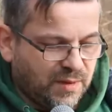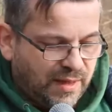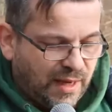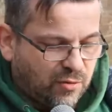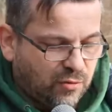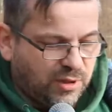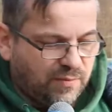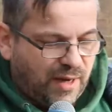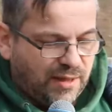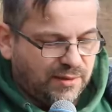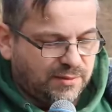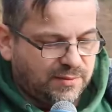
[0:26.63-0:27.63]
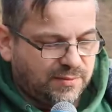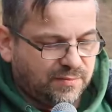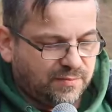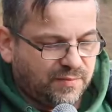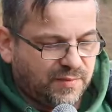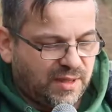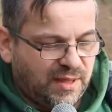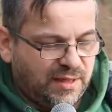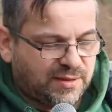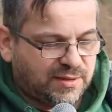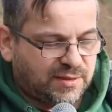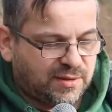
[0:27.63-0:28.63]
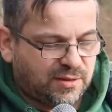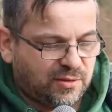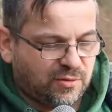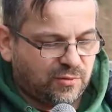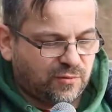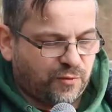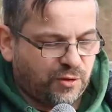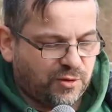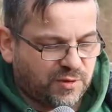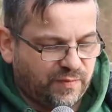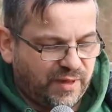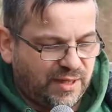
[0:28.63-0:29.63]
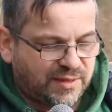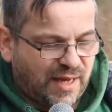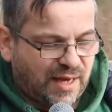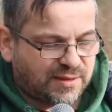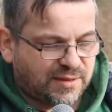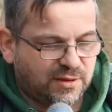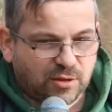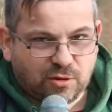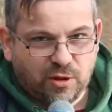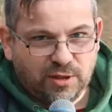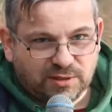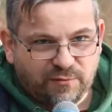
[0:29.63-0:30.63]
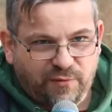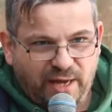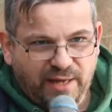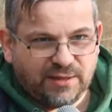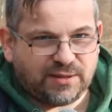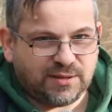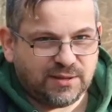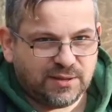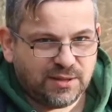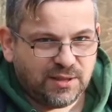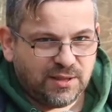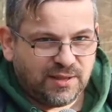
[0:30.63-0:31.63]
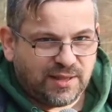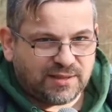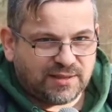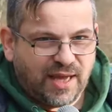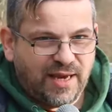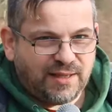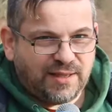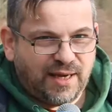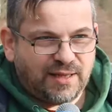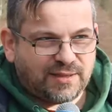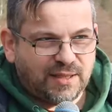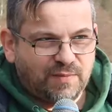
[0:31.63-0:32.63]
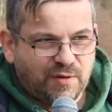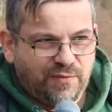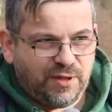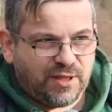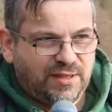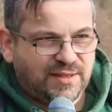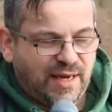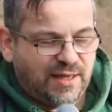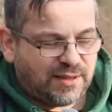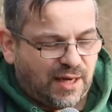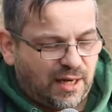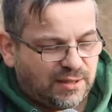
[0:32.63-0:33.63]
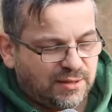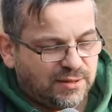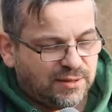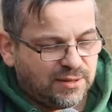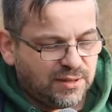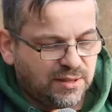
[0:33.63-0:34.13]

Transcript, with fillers: Der gute Mann ist von uns Mittelsachsen der größte Feind. Das zeigt er jetzt immer wieder in seinen Taten.